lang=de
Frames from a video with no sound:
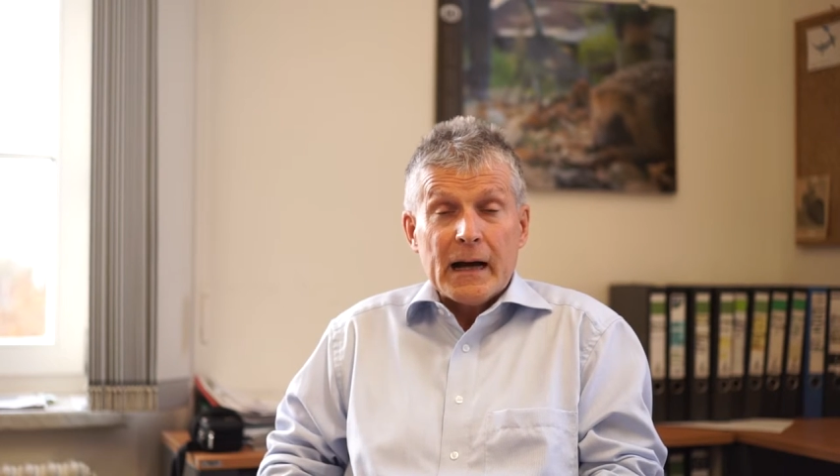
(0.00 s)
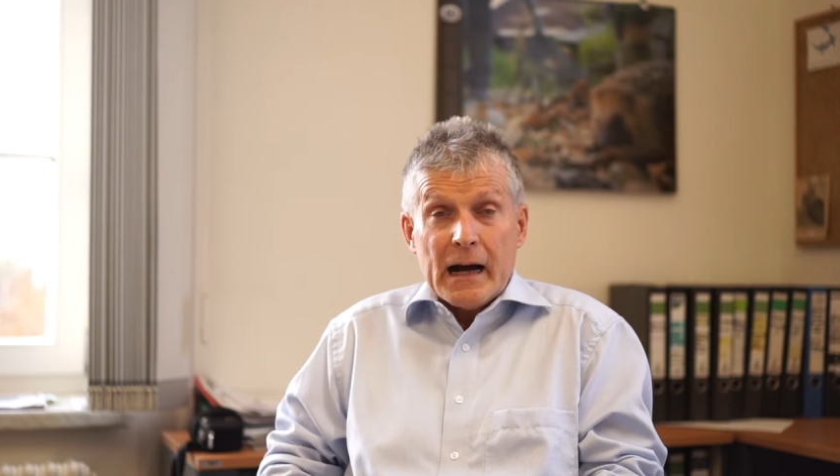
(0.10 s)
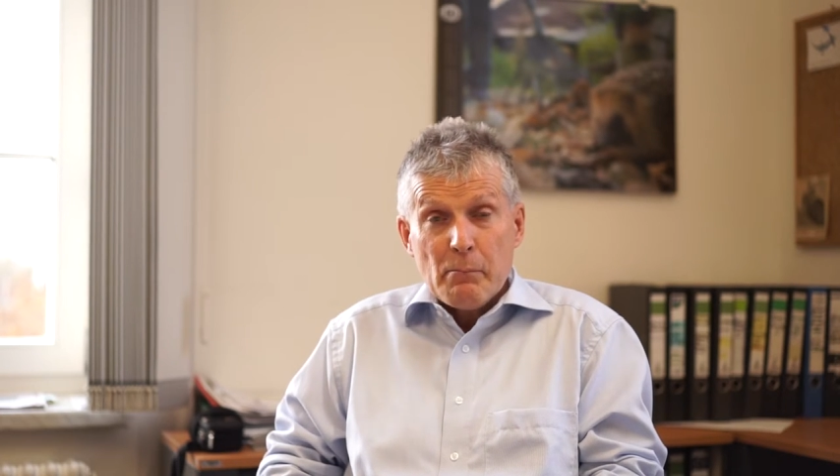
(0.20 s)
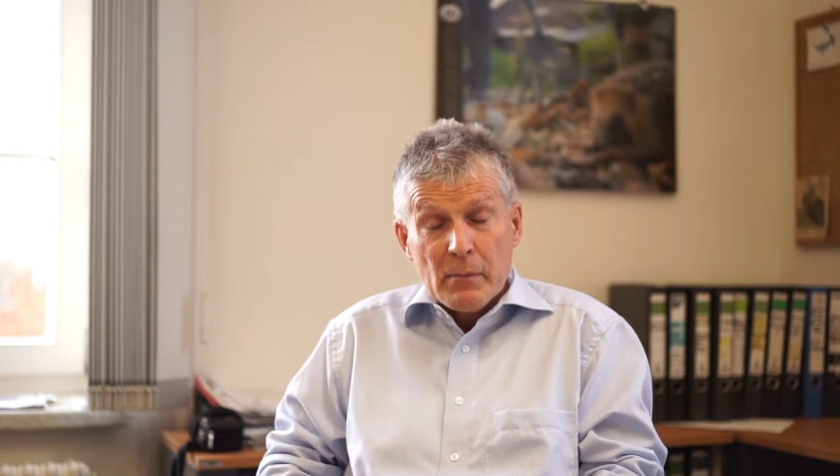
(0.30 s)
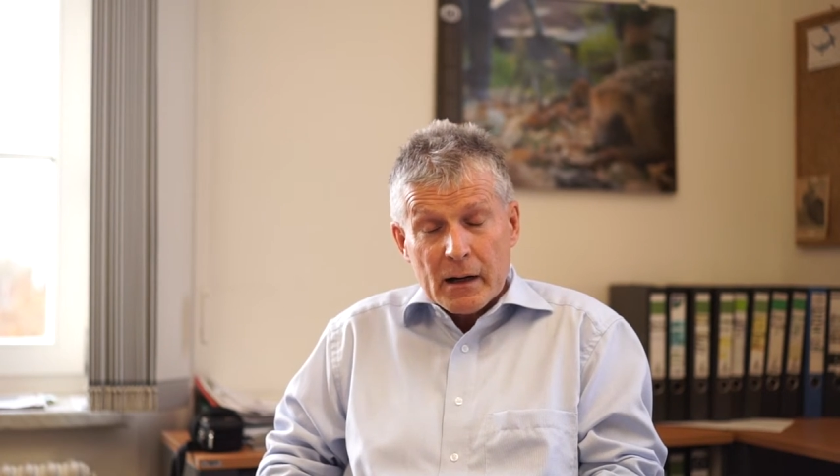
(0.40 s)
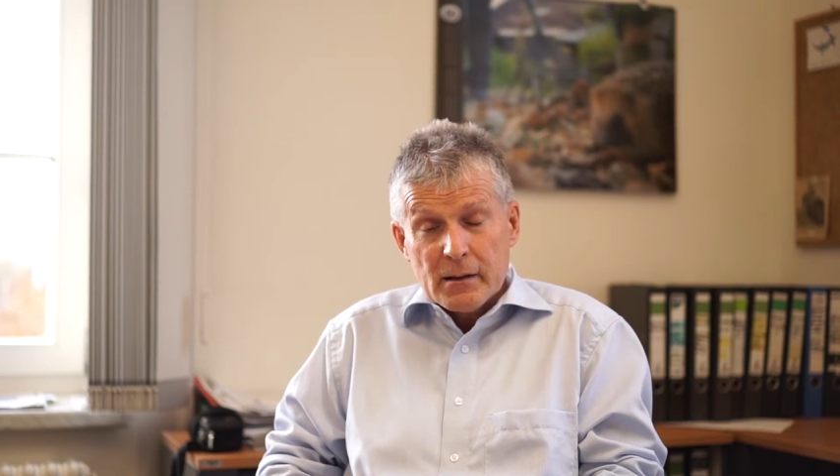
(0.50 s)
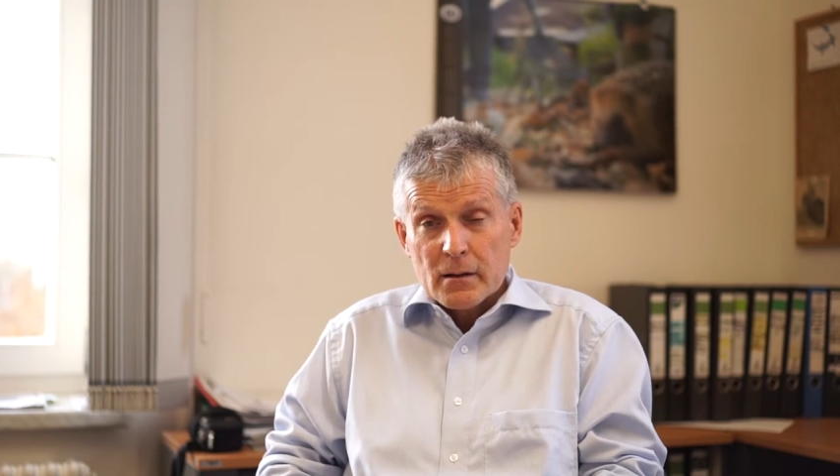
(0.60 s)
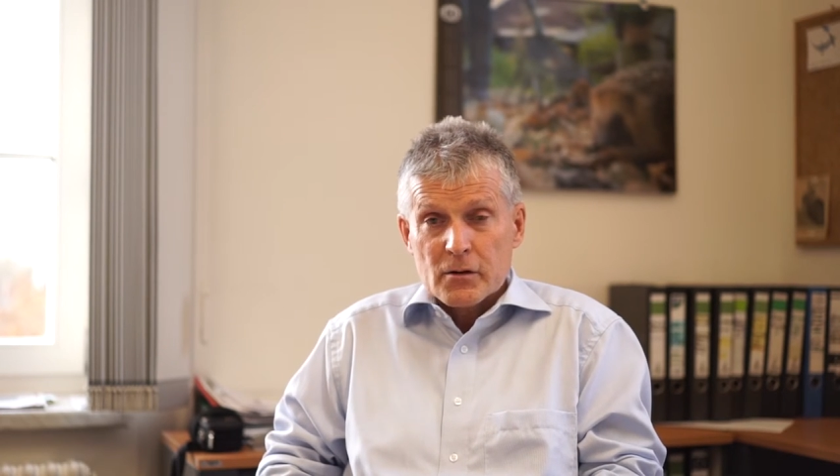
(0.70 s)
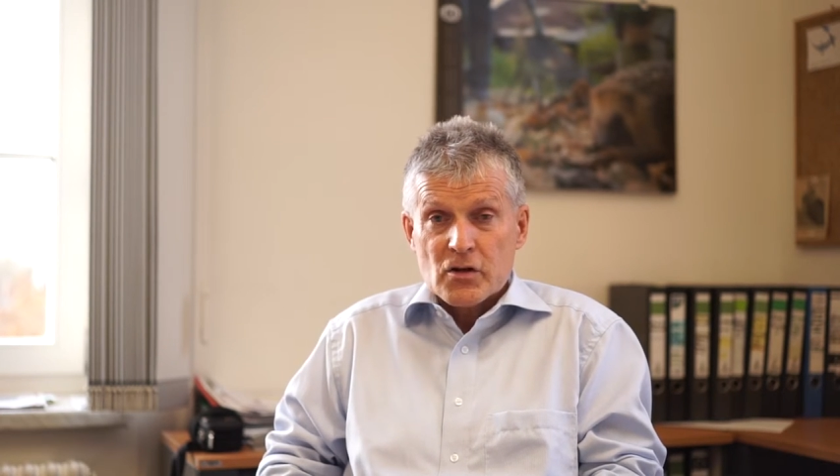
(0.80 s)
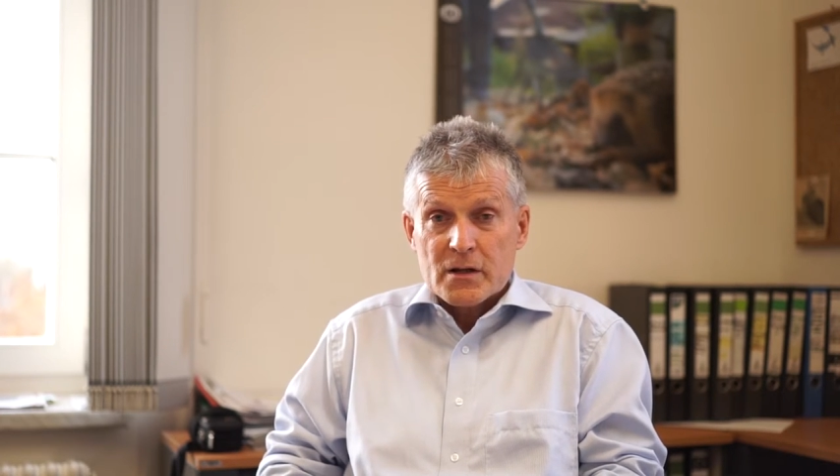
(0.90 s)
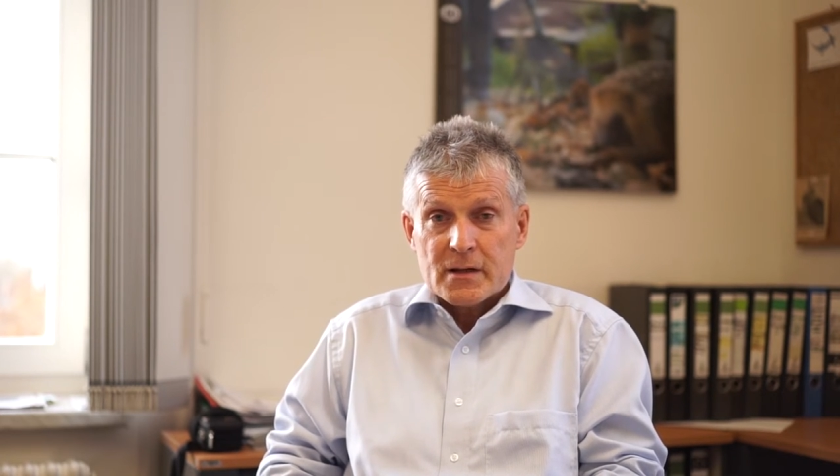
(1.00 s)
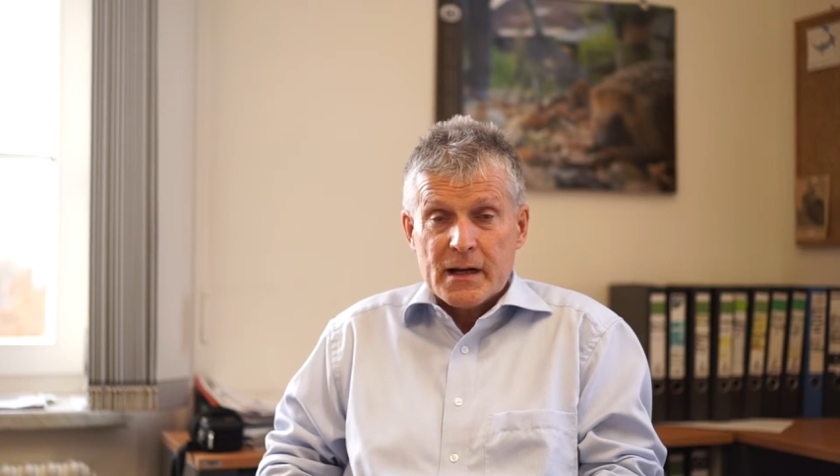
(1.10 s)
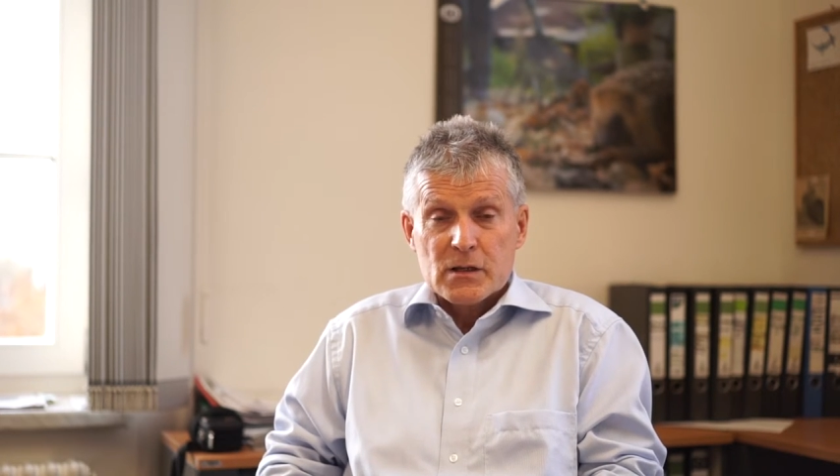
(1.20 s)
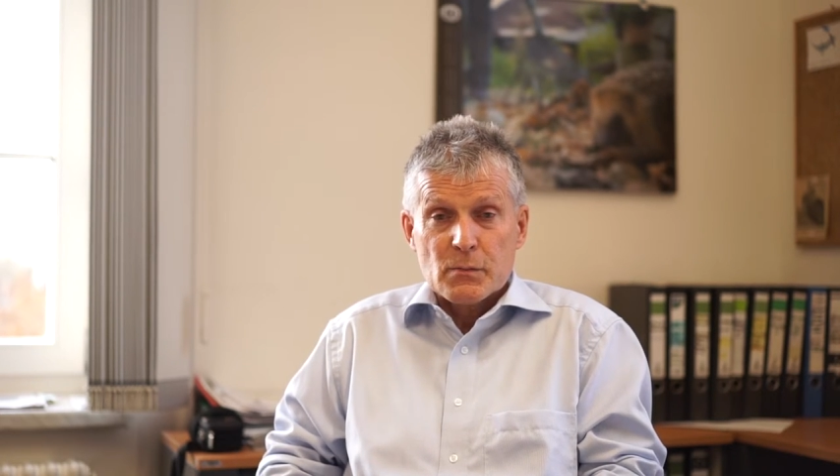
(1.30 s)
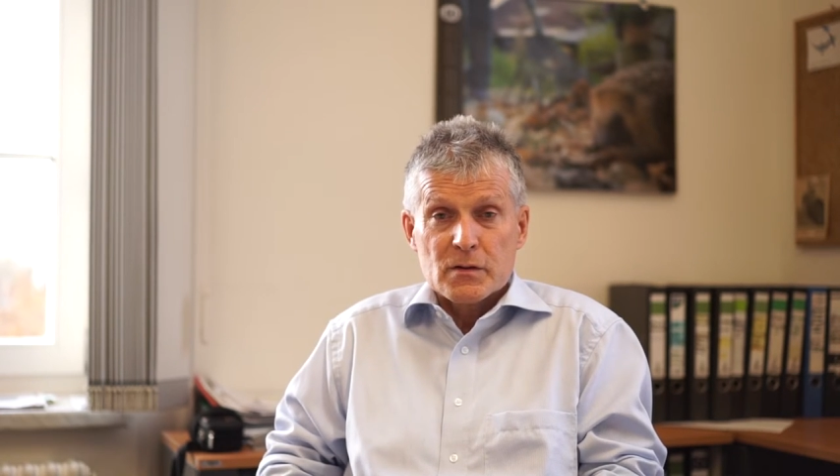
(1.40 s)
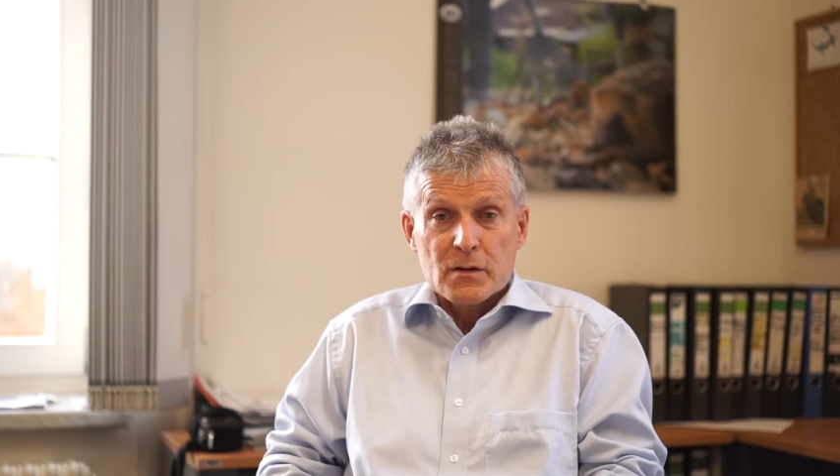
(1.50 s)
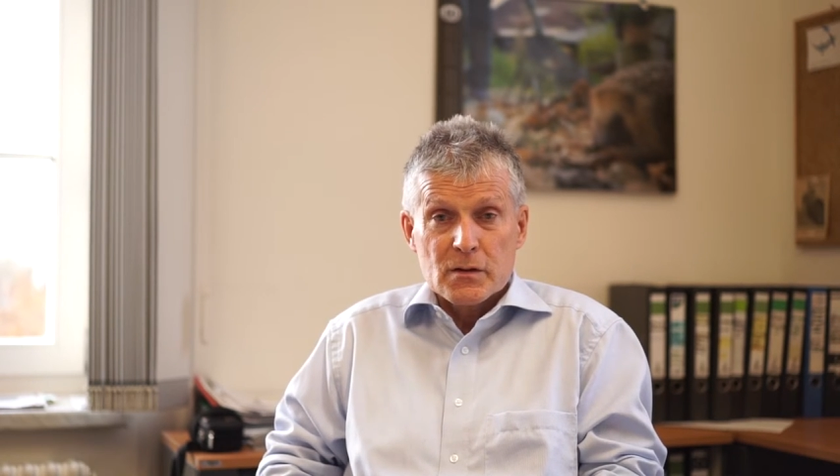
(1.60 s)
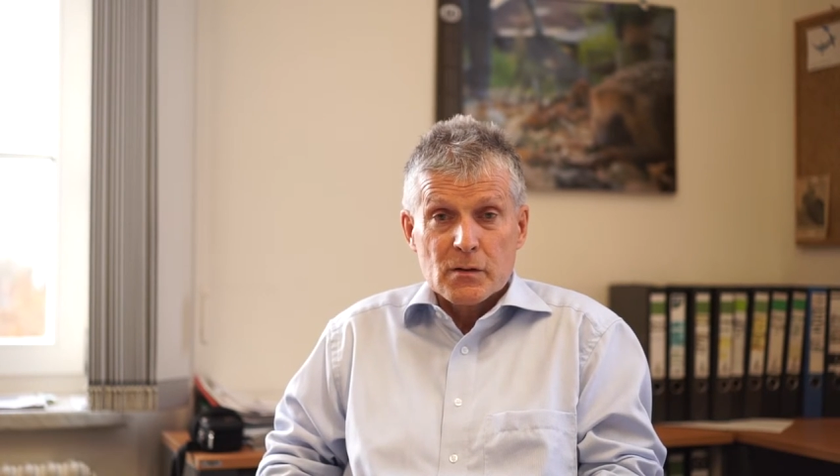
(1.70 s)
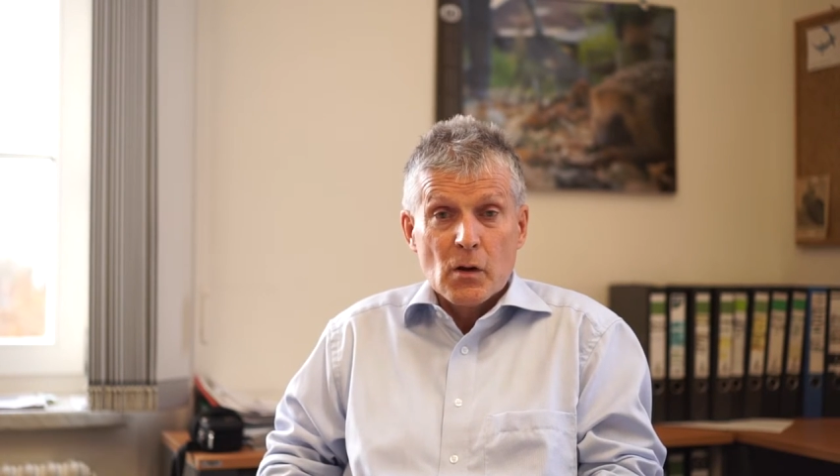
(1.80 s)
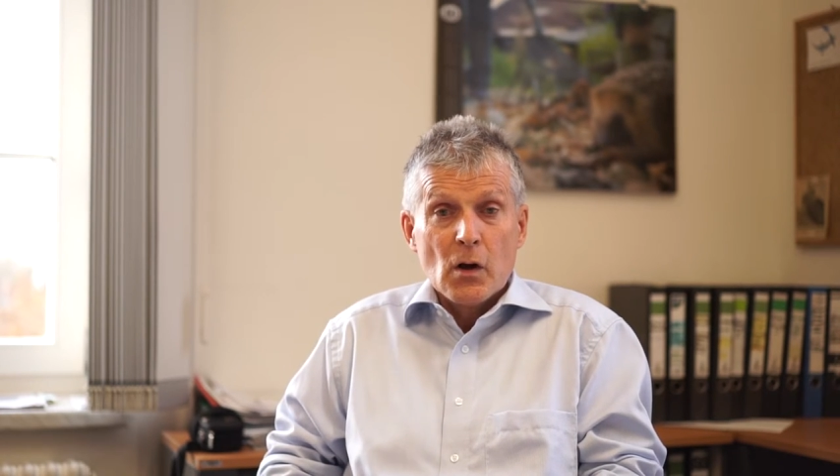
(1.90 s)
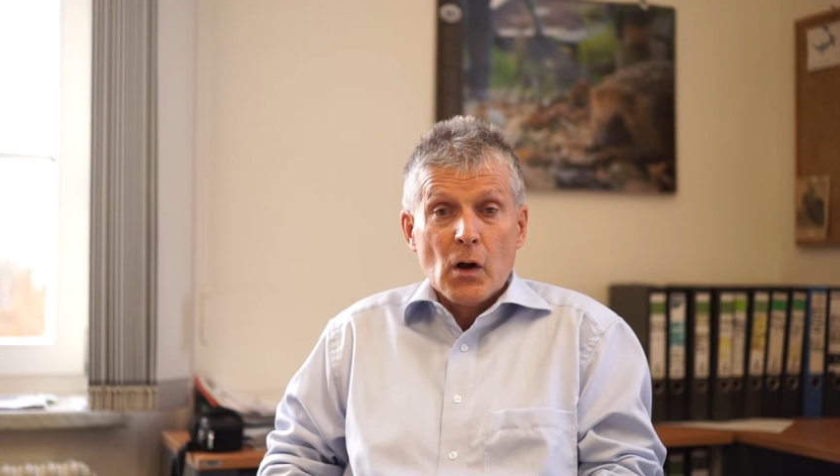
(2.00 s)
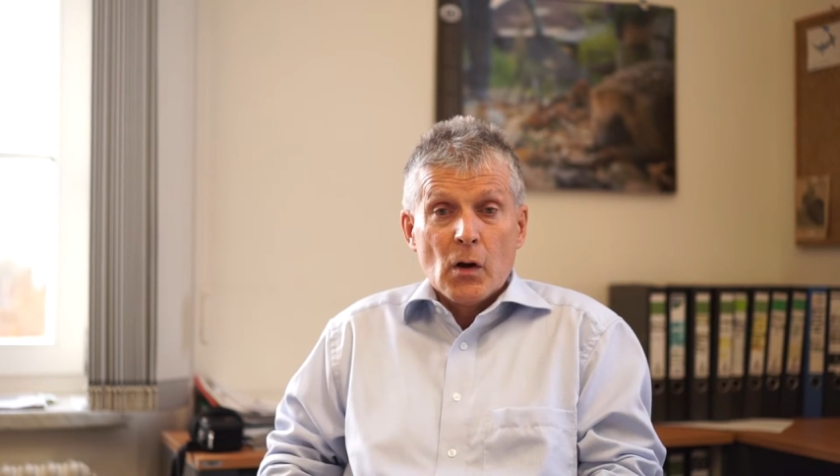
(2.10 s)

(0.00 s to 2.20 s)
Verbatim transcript: am Rande der Stadt Salz besitzen.